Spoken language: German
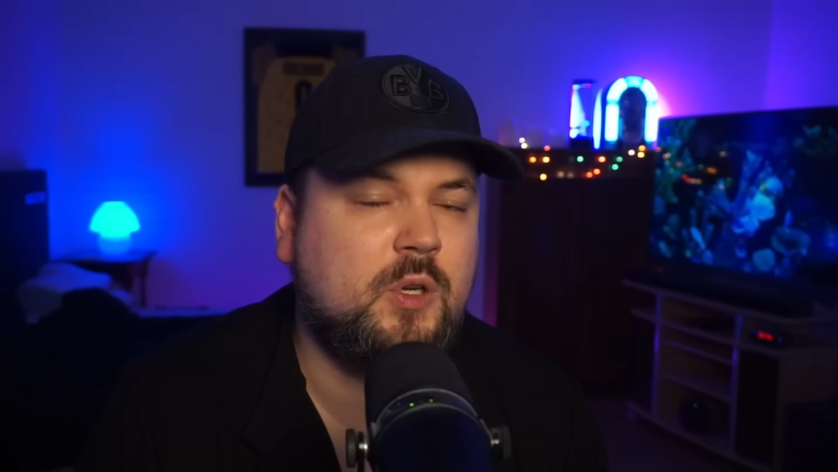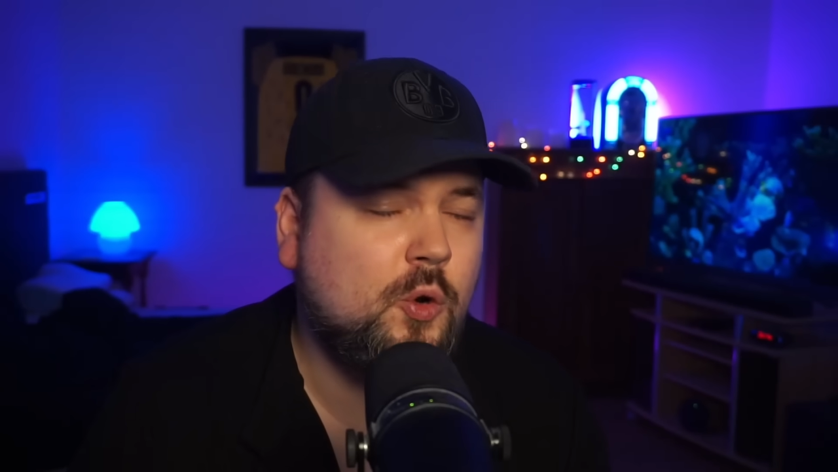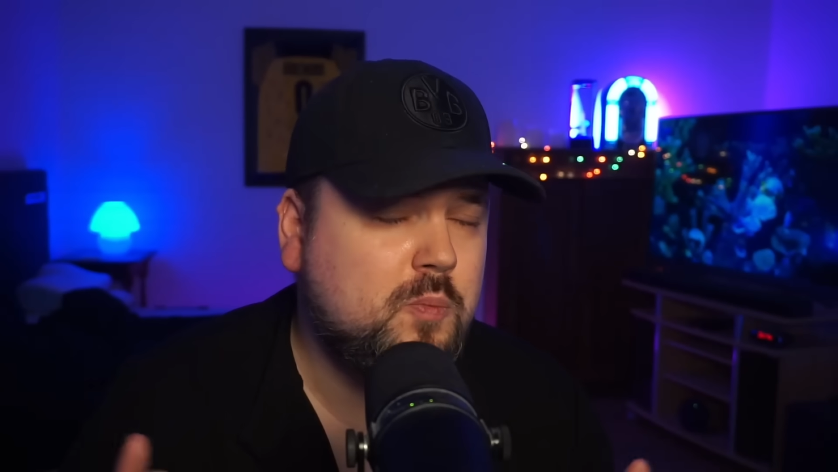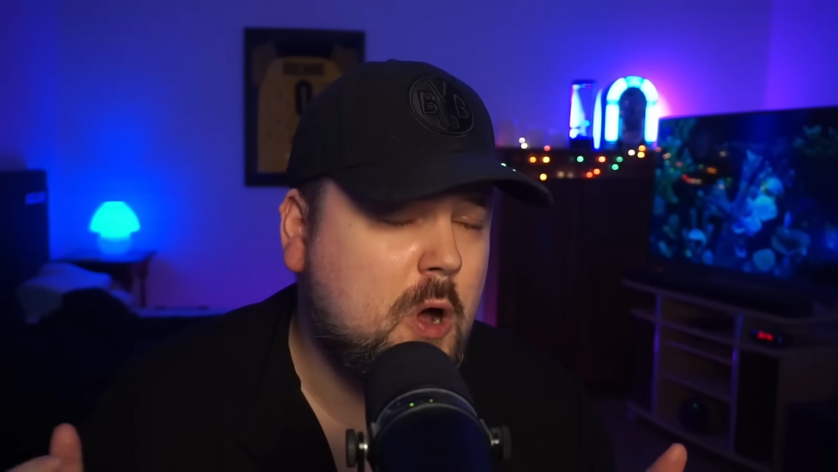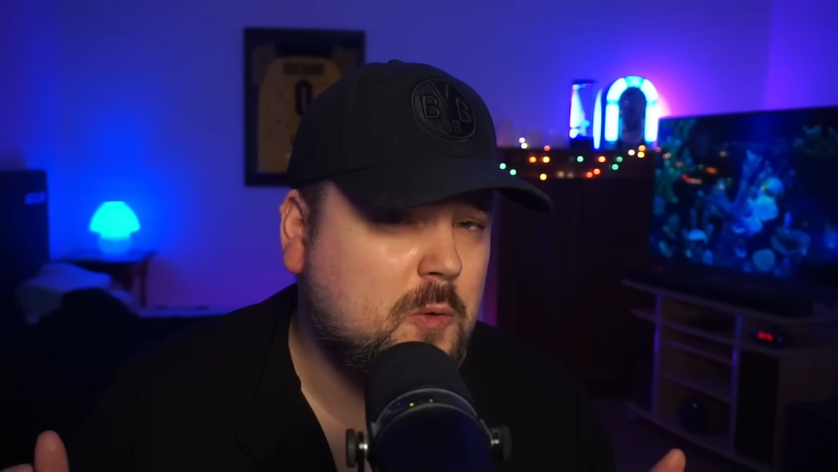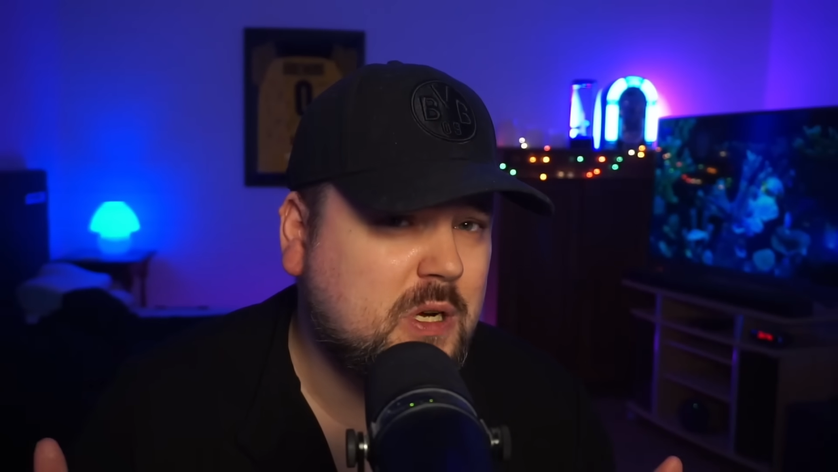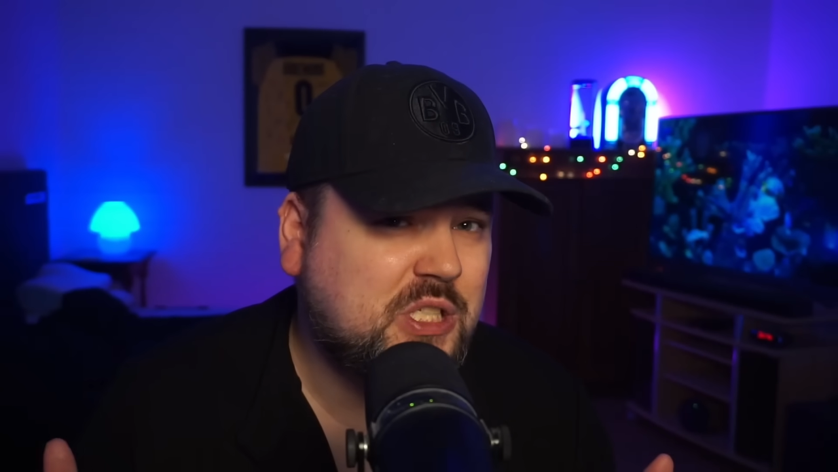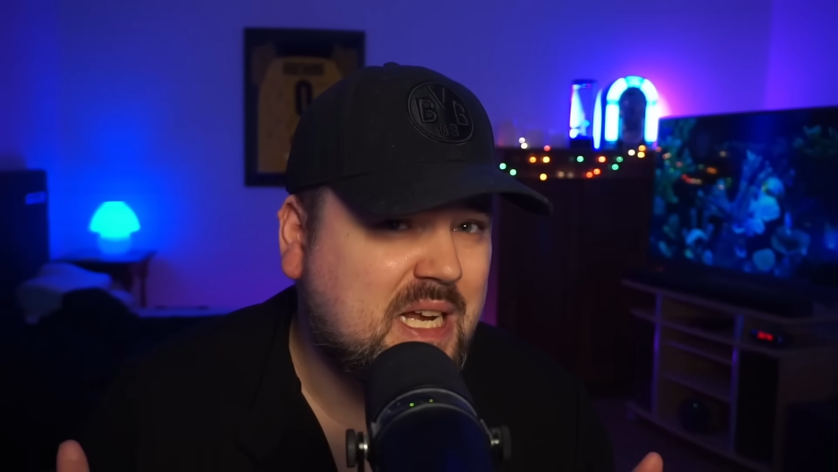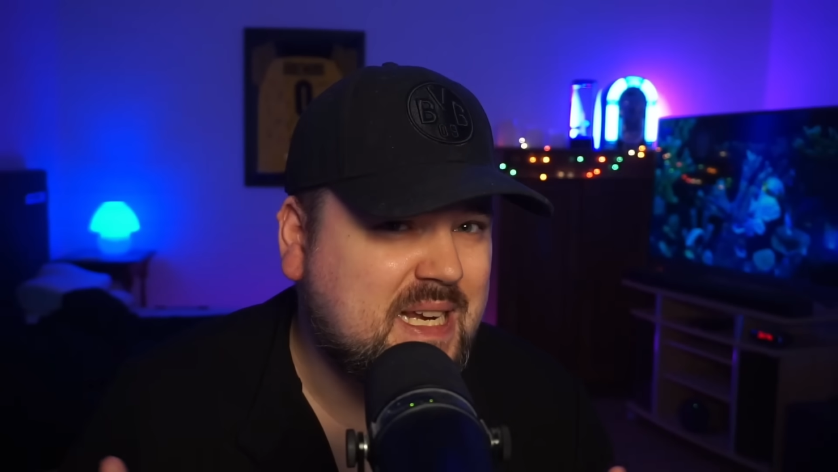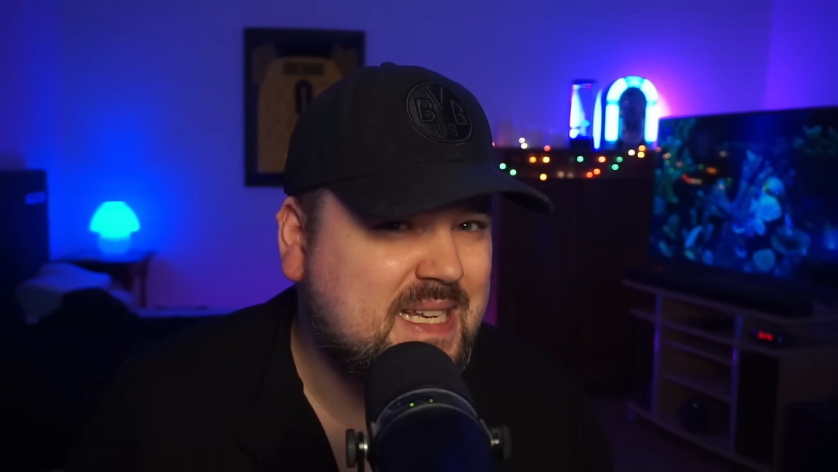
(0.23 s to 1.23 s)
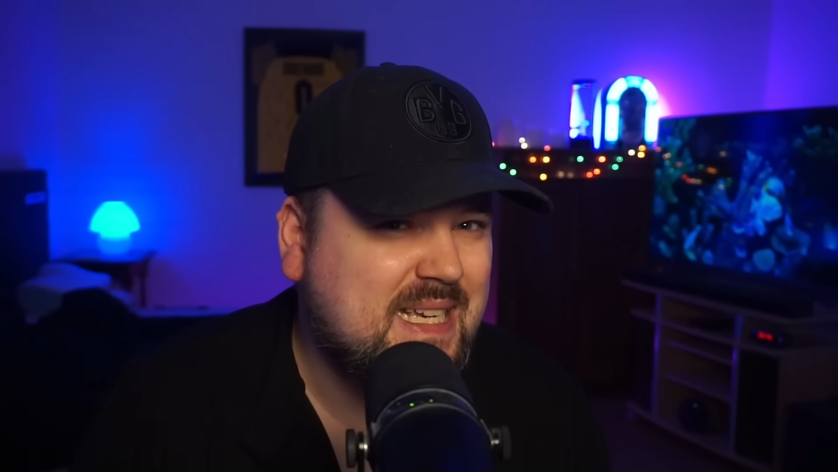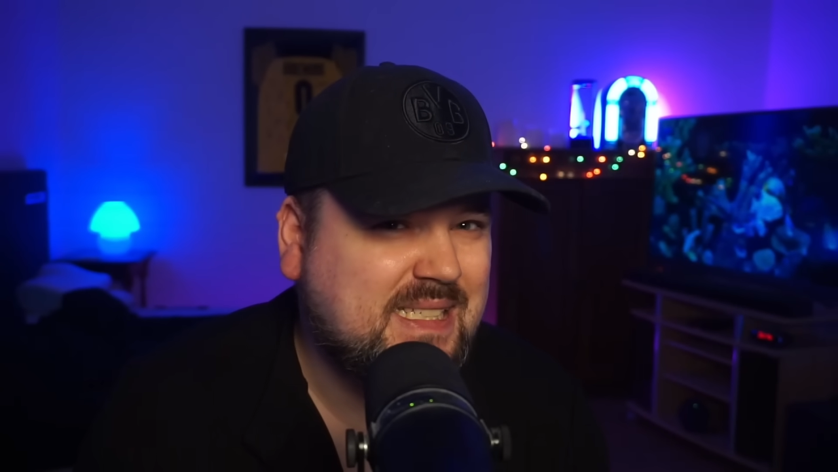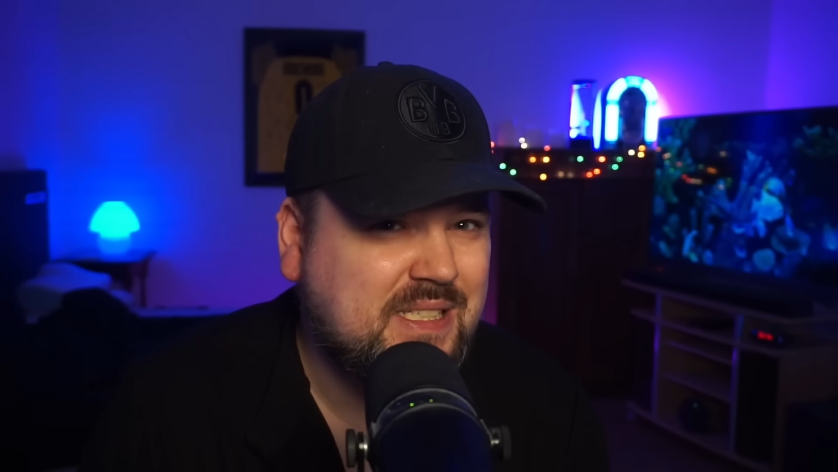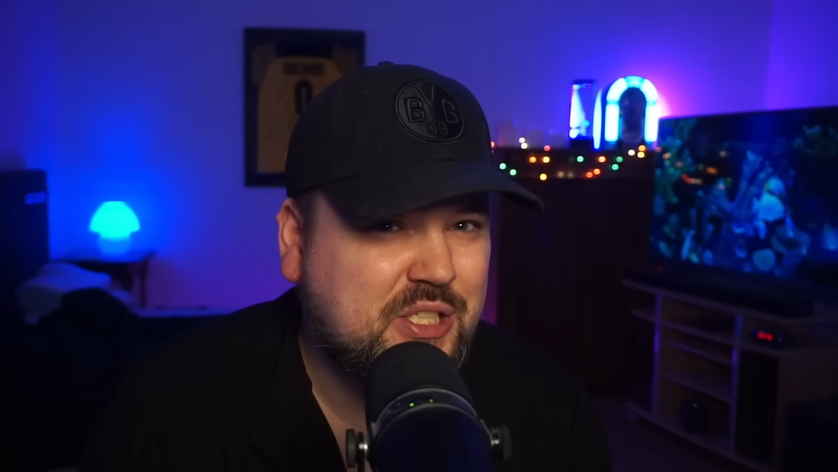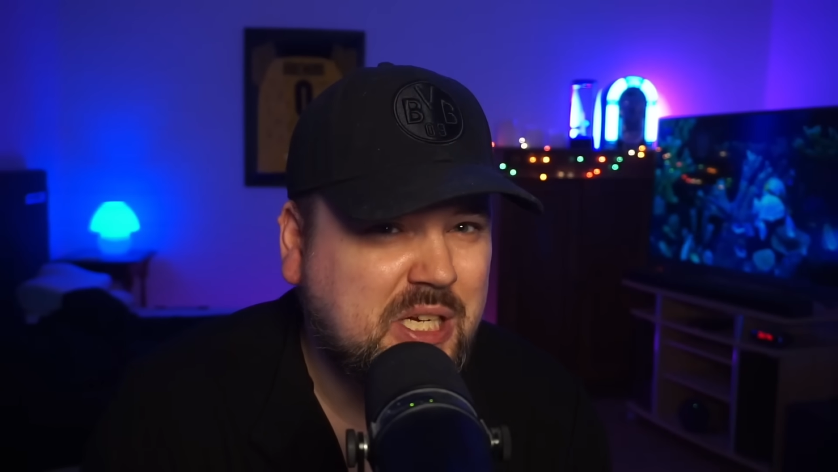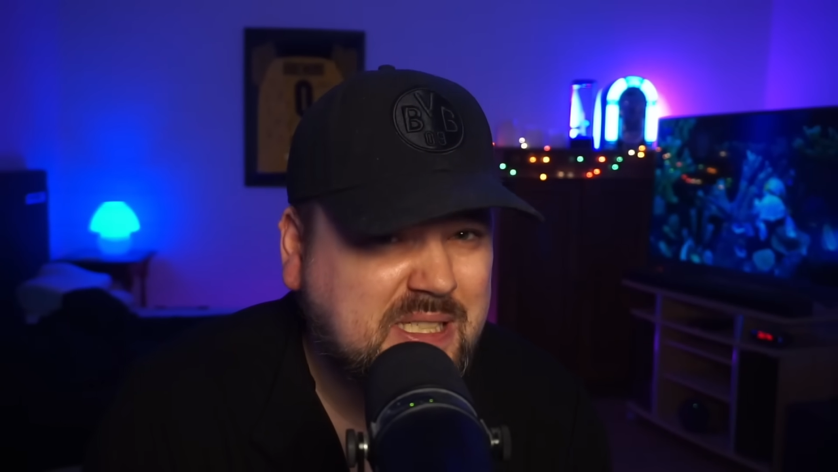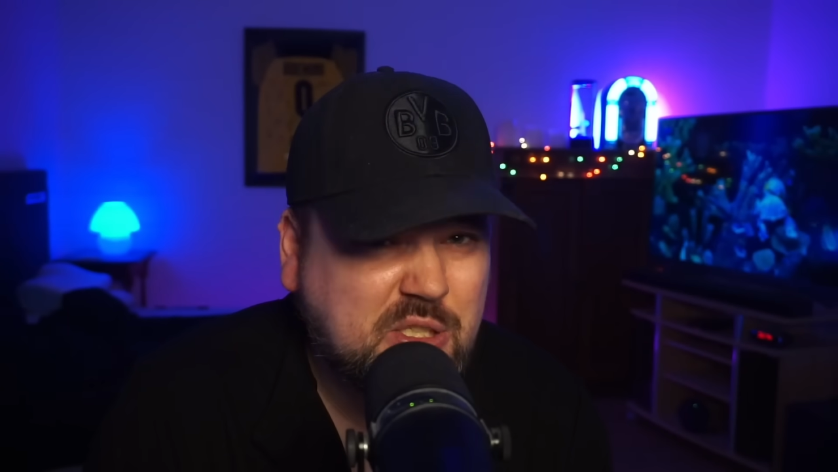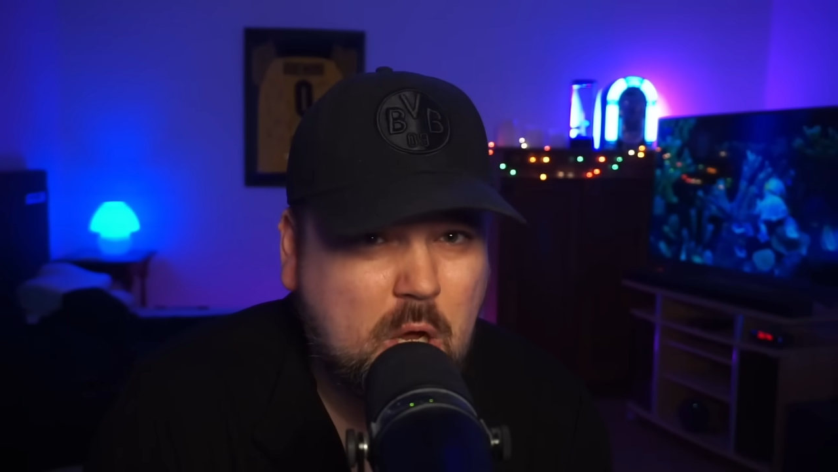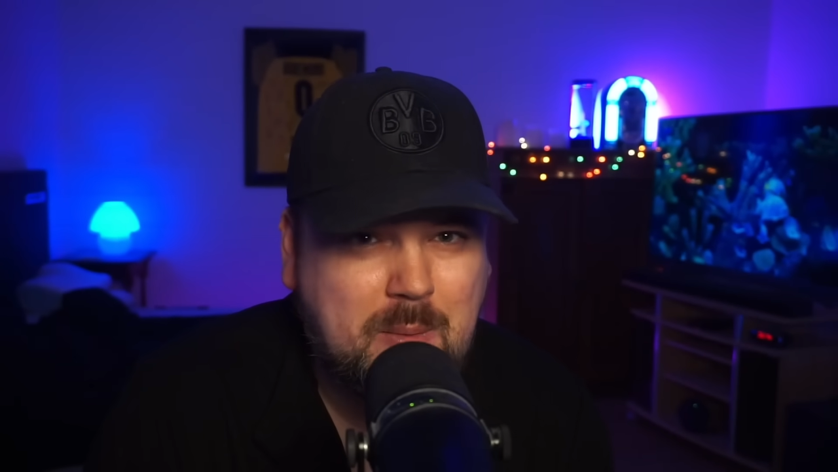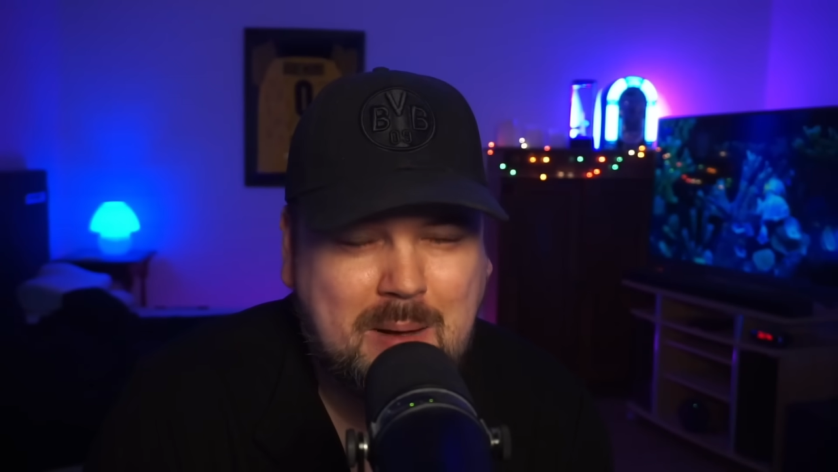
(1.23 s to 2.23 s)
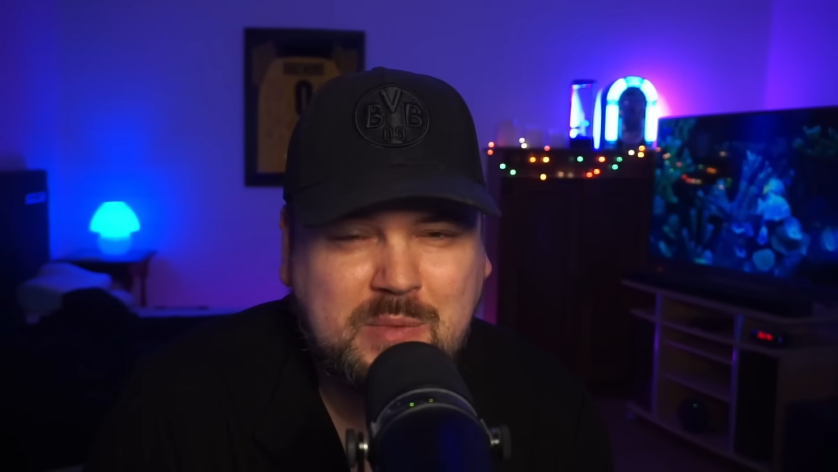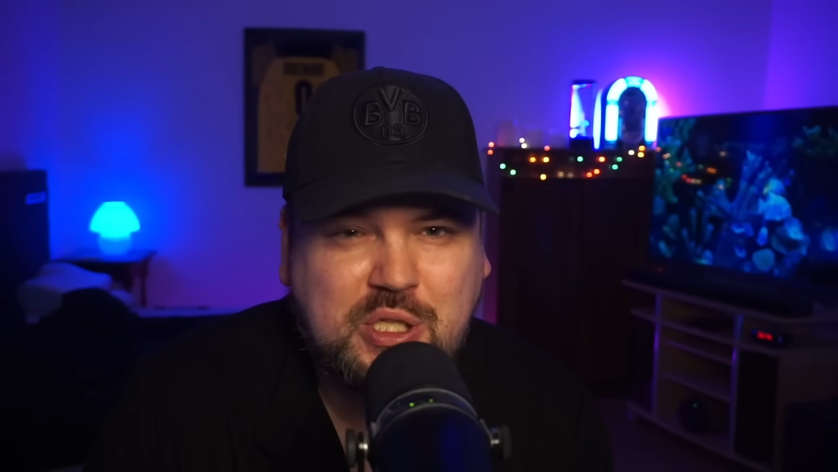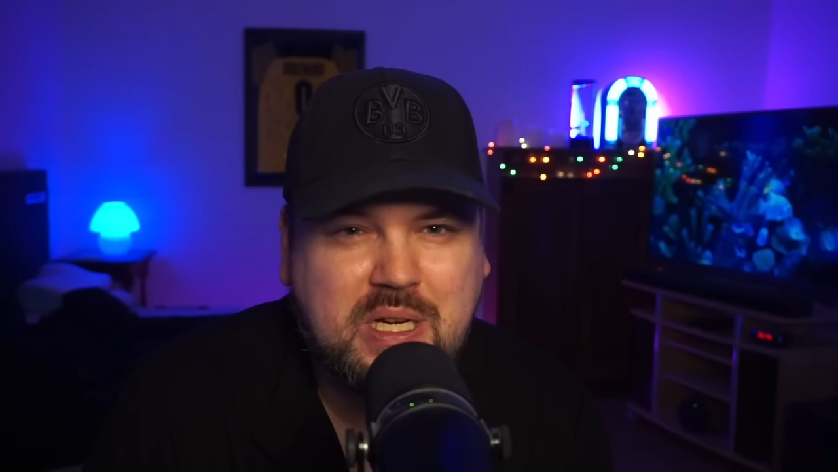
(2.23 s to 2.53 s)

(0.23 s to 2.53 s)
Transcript: Luke Mockridge hat den nächsten Shitstorm am